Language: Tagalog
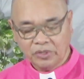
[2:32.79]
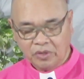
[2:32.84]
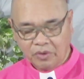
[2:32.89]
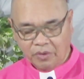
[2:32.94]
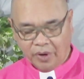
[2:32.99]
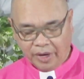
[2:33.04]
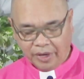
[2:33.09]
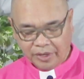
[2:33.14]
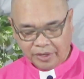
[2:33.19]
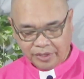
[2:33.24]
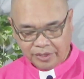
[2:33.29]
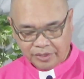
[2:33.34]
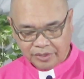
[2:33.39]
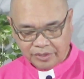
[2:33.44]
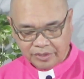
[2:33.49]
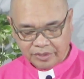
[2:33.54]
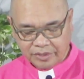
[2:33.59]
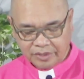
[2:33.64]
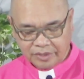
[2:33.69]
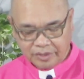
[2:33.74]
Choir,
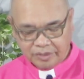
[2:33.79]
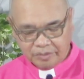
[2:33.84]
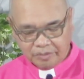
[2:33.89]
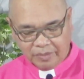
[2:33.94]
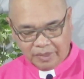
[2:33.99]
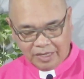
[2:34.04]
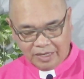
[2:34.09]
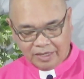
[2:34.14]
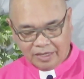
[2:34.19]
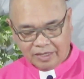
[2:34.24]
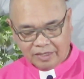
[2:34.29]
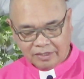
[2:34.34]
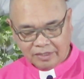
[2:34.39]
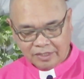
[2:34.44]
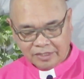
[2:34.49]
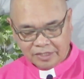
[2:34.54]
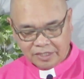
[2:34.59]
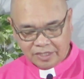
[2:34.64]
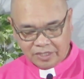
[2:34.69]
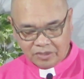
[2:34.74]

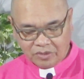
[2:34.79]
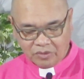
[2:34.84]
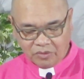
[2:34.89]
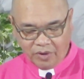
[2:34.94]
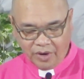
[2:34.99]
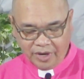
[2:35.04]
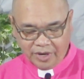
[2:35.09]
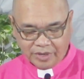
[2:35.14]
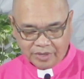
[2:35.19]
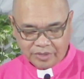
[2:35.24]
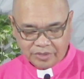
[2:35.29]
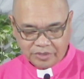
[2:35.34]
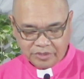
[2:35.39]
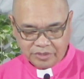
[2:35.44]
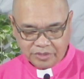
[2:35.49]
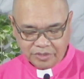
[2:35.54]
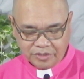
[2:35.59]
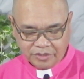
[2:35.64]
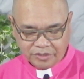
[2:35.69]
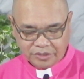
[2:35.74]
Balagatasa Choir,
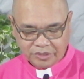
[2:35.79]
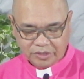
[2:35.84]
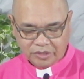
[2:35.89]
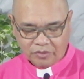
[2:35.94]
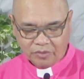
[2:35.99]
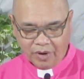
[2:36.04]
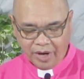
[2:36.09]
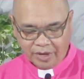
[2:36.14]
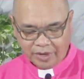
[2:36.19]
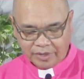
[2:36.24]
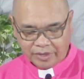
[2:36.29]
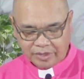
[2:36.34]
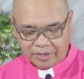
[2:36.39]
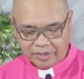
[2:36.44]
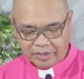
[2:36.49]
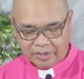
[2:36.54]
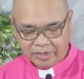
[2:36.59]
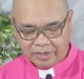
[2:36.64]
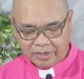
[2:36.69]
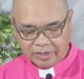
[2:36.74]
Youth Choir.
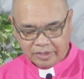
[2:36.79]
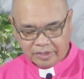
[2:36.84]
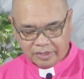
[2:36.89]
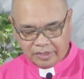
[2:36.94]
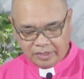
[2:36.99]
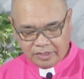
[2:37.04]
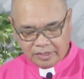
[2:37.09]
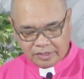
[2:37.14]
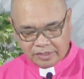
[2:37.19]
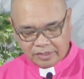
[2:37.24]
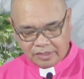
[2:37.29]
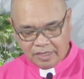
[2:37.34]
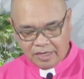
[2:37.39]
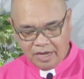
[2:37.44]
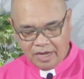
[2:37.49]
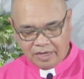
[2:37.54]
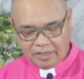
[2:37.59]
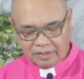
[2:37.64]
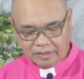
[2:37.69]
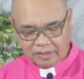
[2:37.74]

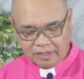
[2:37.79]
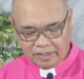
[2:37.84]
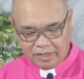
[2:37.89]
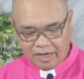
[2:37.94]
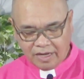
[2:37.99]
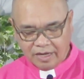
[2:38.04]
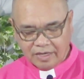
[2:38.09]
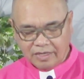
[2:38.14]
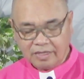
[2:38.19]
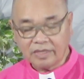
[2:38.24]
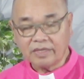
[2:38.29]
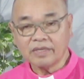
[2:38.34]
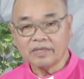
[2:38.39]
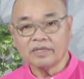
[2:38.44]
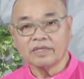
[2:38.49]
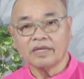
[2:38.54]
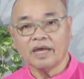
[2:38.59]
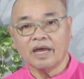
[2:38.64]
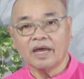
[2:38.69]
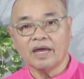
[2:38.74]
Silang tanan
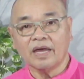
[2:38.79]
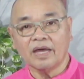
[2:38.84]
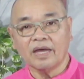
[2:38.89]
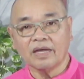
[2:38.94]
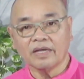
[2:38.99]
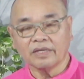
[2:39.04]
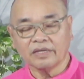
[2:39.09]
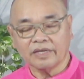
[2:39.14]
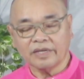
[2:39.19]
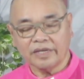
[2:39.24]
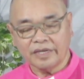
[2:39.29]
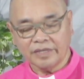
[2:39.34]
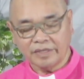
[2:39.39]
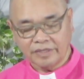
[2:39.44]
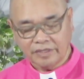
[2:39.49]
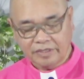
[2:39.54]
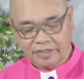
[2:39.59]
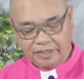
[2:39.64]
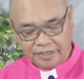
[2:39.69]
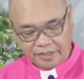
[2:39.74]
na ang
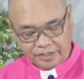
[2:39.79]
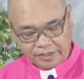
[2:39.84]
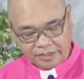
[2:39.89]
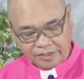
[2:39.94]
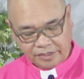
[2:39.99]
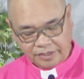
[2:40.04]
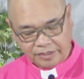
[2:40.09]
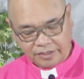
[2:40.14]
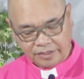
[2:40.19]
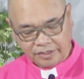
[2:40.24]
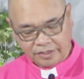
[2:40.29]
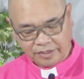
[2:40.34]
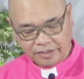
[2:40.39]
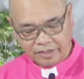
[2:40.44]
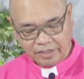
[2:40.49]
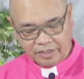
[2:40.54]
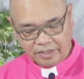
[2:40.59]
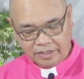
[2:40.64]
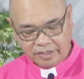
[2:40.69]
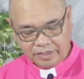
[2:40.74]
interest
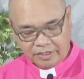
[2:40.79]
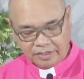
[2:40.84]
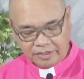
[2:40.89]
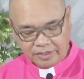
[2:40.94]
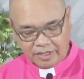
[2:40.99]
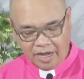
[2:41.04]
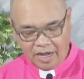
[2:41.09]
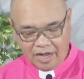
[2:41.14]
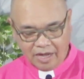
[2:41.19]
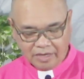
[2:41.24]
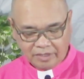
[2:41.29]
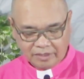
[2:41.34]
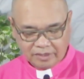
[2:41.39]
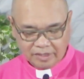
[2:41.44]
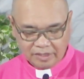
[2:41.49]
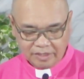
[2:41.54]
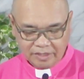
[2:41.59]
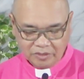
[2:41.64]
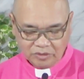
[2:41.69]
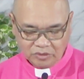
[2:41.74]
ng
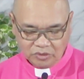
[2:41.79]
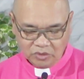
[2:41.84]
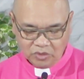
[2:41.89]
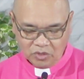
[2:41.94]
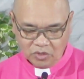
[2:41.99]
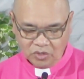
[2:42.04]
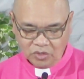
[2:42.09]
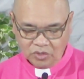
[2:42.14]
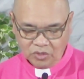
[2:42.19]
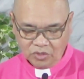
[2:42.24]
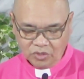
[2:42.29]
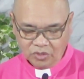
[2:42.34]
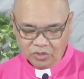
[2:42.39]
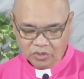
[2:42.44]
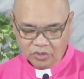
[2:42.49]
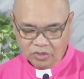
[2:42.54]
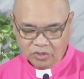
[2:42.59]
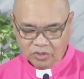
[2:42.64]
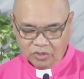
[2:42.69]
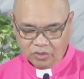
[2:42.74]
talento
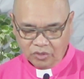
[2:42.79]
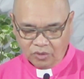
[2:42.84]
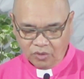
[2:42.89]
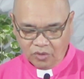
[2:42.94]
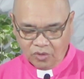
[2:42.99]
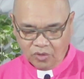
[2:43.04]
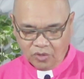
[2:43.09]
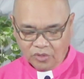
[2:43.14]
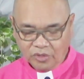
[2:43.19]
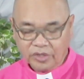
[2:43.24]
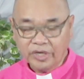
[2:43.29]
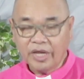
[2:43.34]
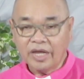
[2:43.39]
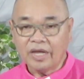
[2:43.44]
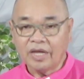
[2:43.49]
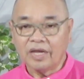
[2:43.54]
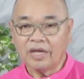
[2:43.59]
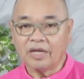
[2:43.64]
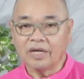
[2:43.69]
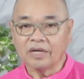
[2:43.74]
o
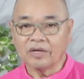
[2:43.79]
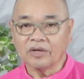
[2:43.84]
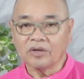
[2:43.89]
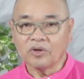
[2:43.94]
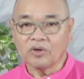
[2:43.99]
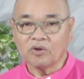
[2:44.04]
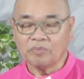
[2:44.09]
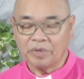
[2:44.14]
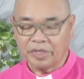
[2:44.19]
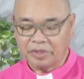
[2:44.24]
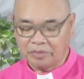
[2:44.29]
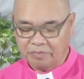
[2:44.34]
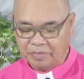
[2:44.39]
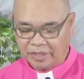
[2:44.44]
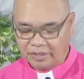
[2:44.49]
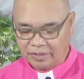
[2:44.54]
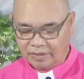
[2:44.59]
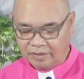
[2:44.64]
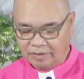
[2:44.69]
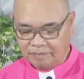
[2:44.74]
na ang
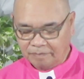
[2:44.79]
commitment.